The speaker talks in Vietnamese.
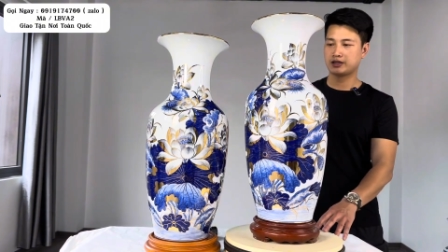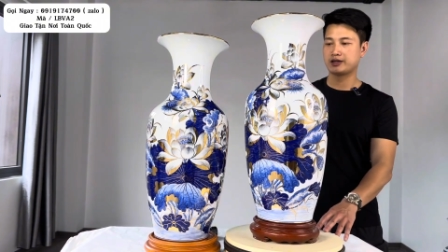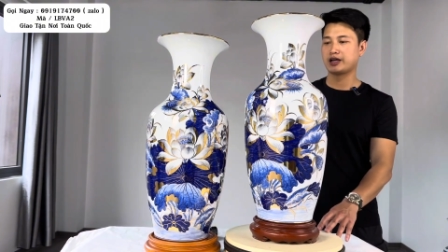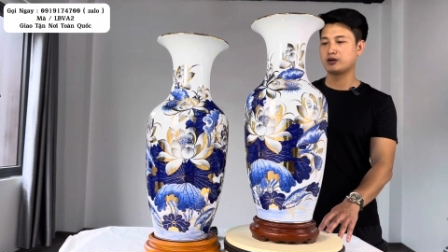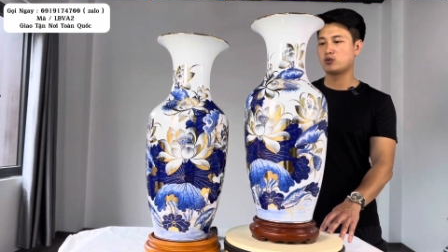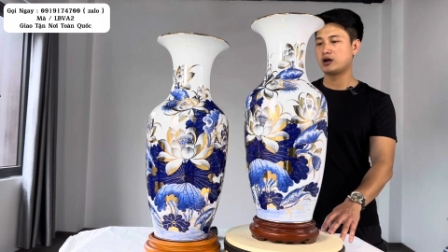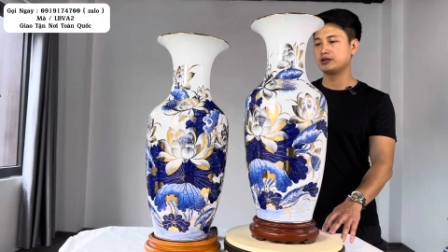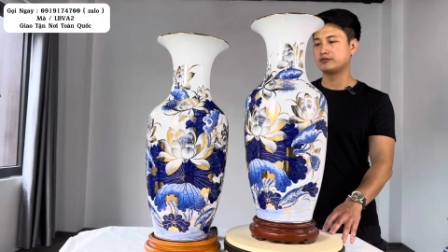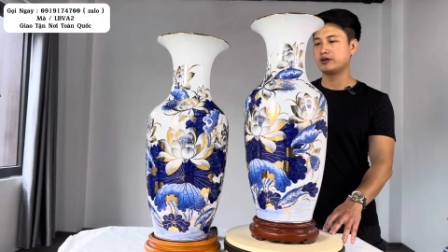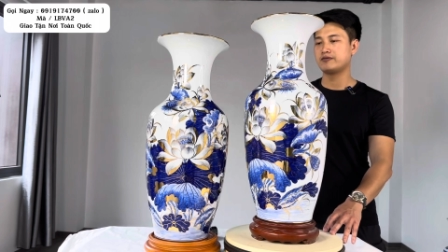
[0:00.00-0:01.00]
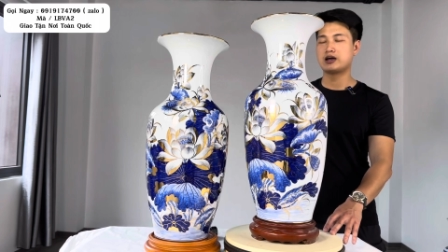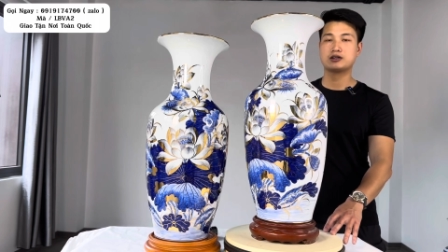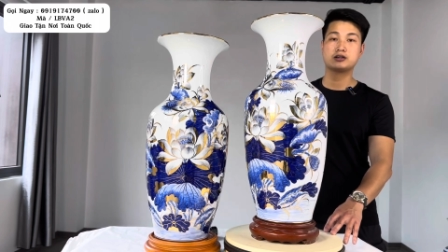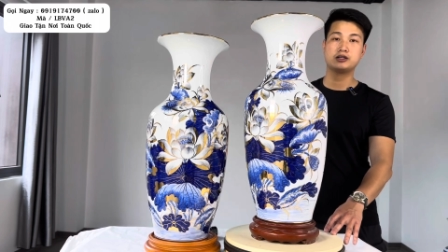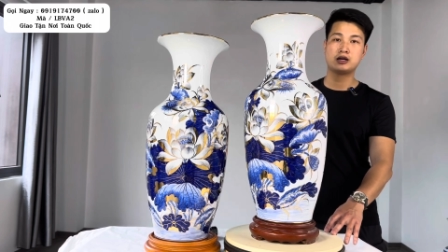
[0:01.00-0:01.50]
cái cánh hoa được vẽ vàng
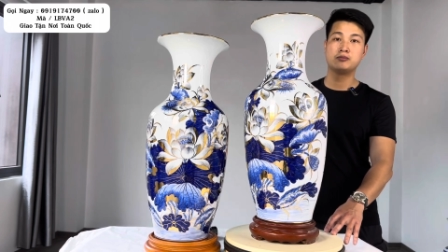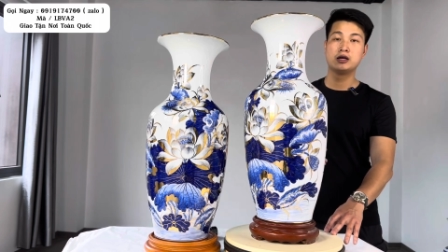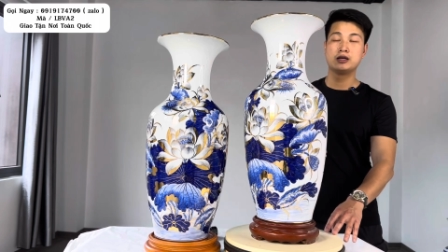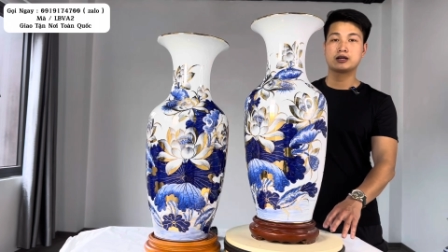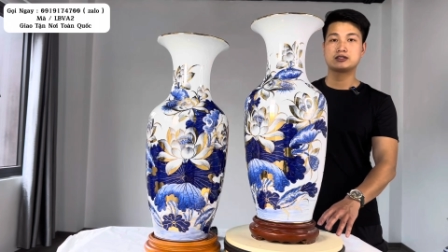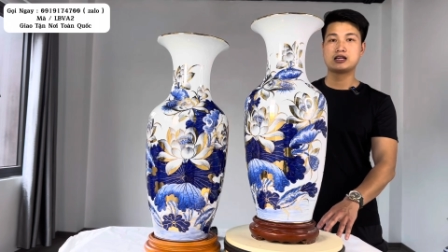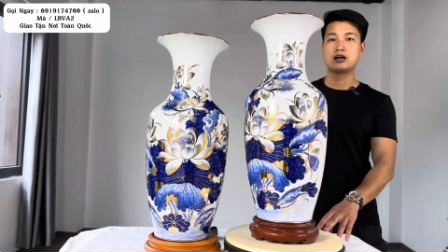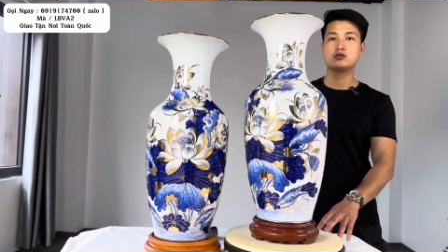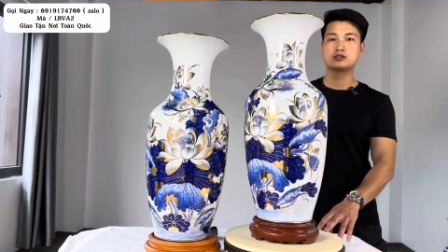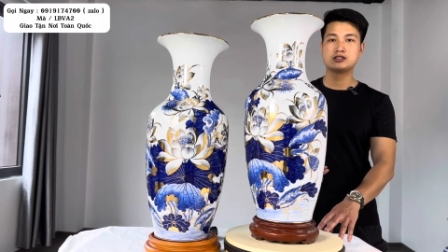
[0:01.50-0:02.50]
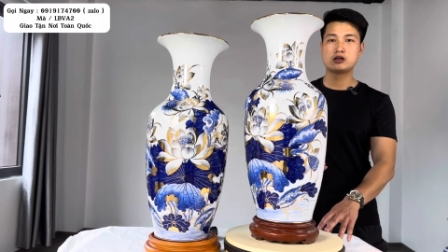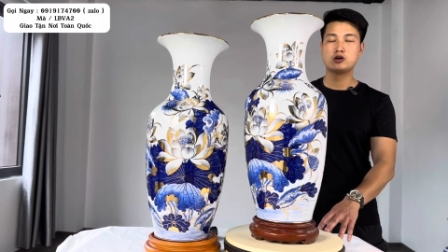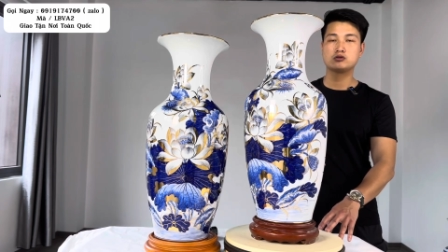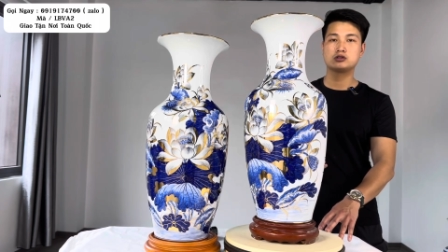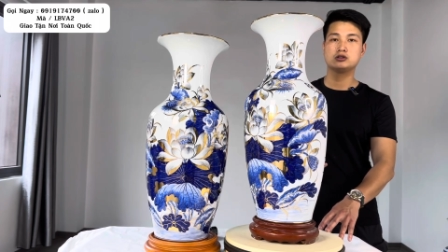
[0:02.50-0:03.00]
cực kỳ đậm cái giá của nó sẽ dao
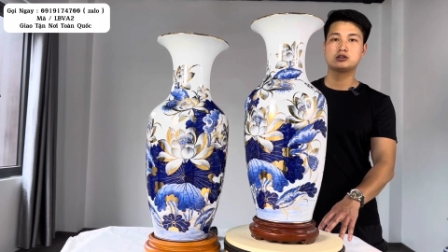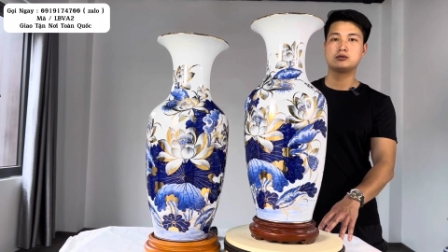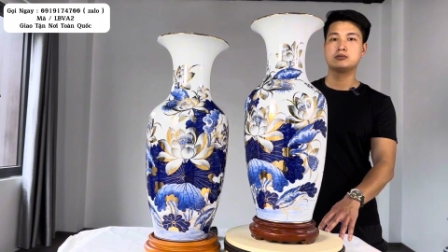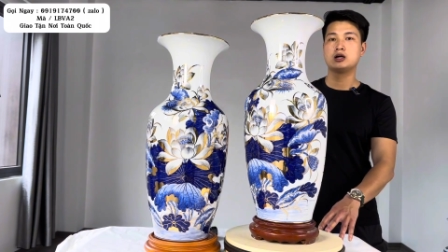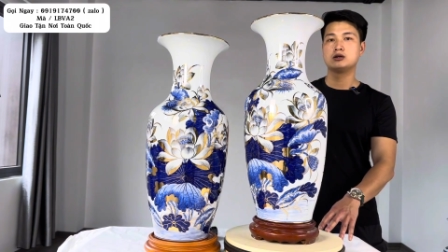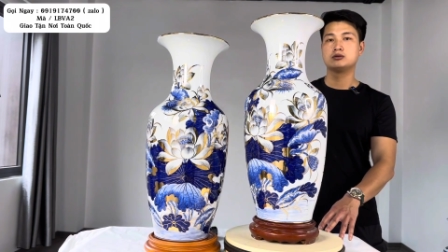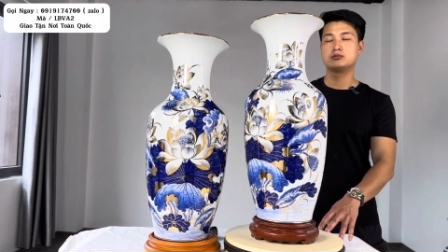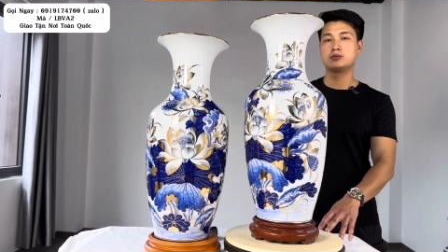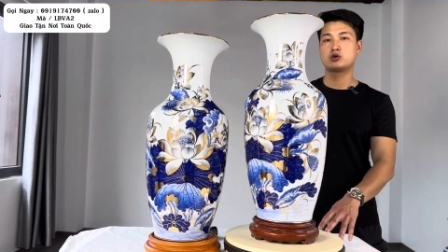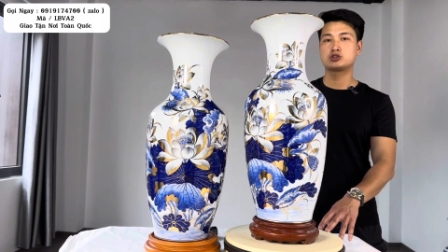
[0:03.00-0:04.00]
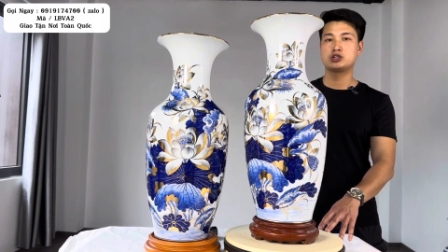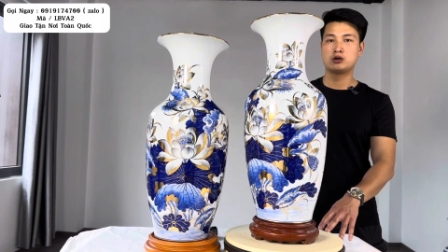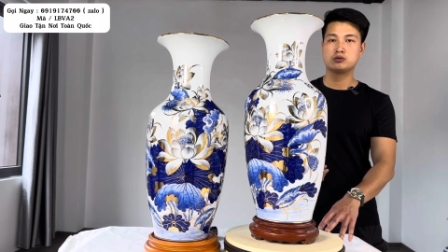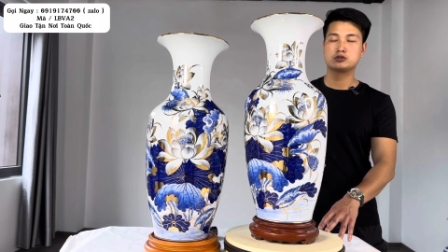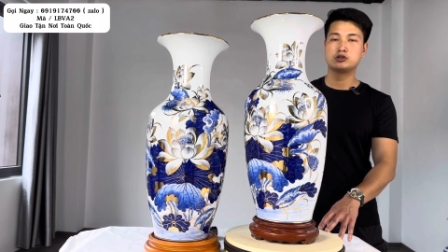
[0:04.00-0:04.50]
động từ tầm 11
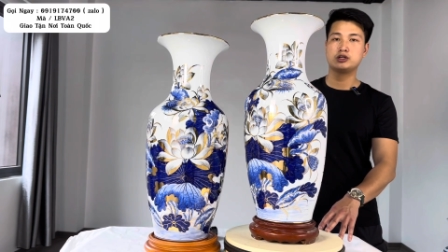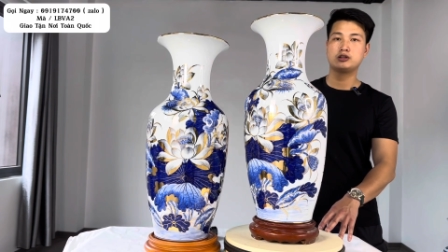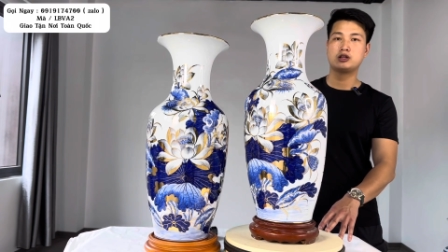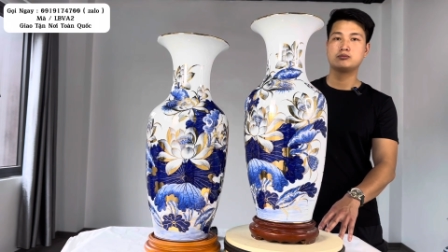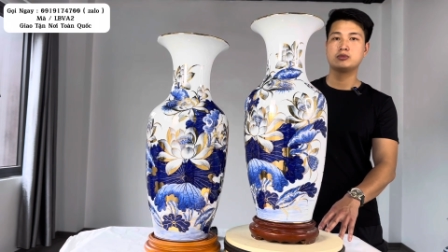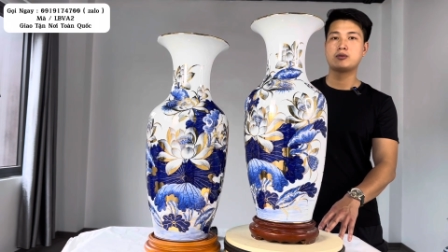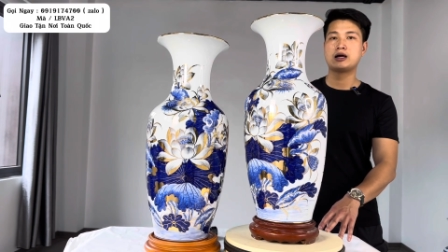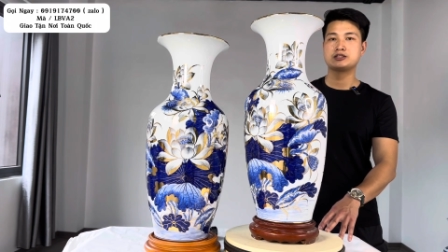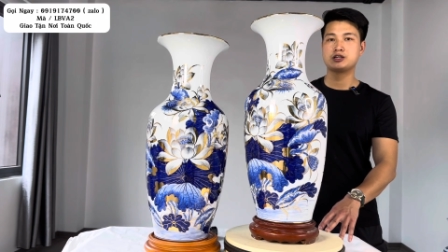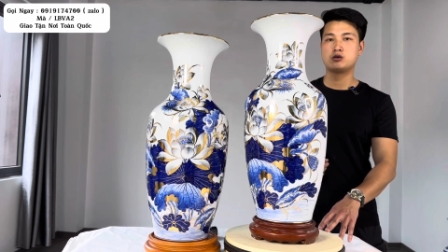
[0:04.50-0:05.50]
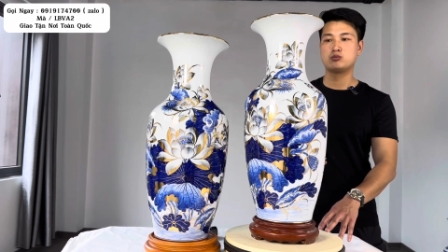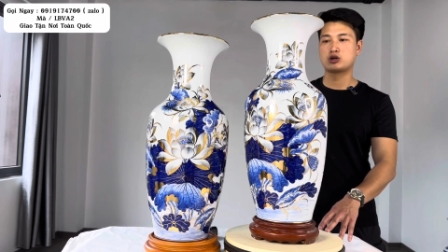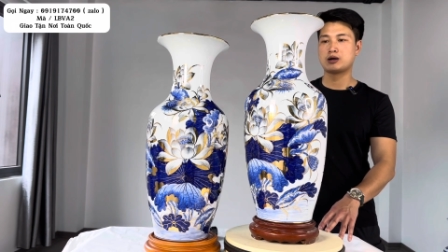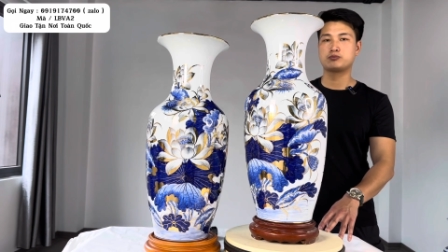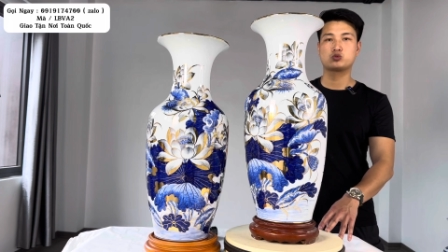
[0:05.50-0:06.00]
triệu cho đến tầm 13 triệu
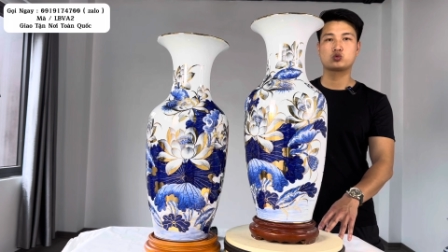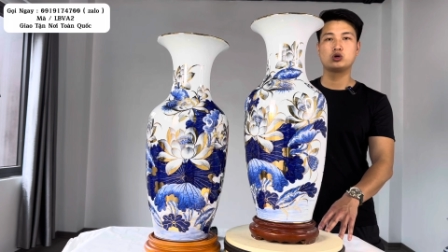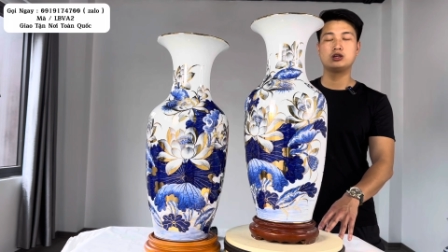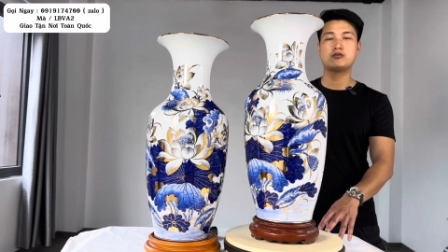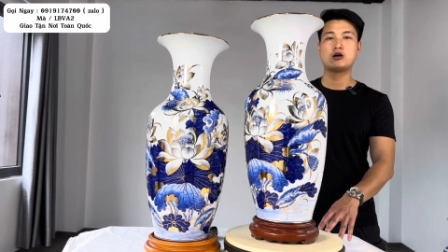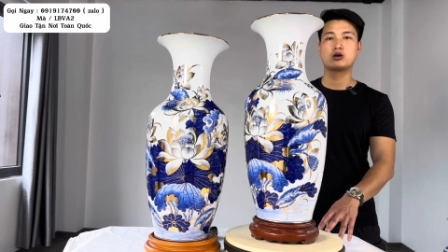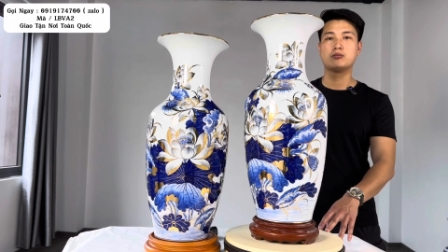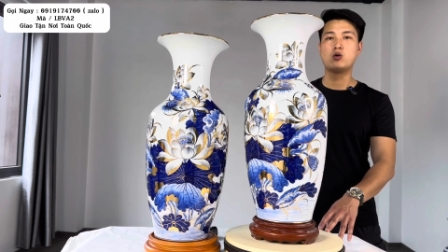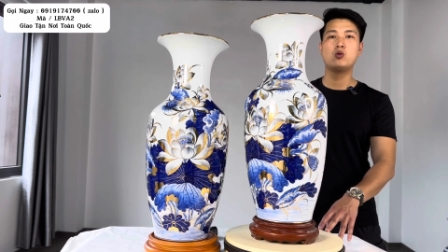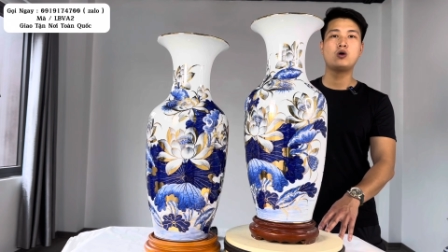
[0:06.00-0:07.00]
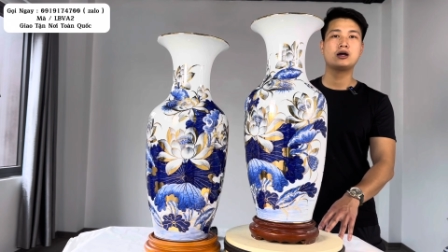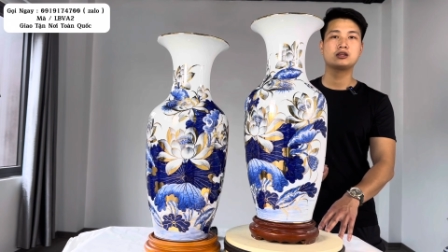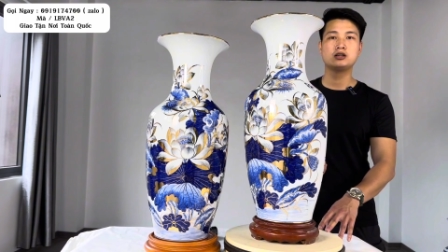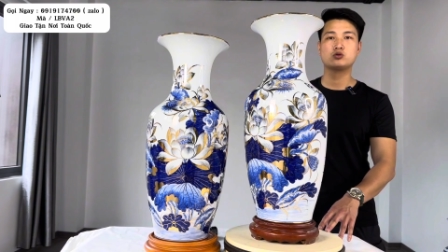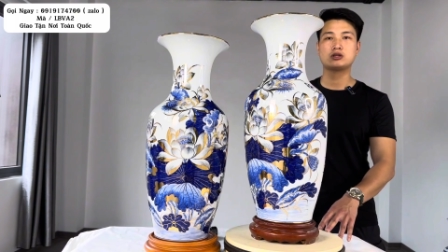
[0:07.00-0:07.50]
một cặp tùy vào cái mẫu họa
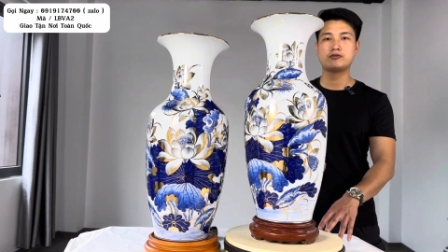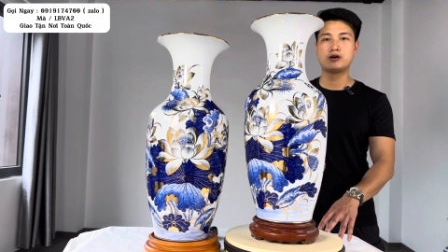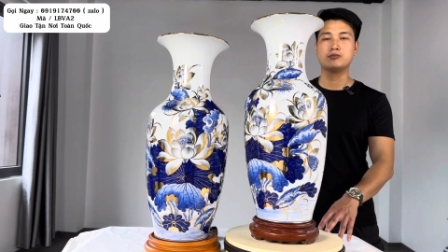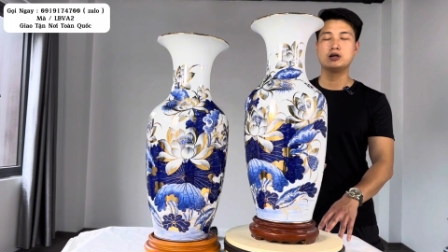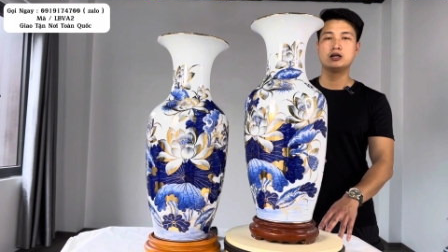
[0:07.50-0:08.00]
tiết của tác phẩm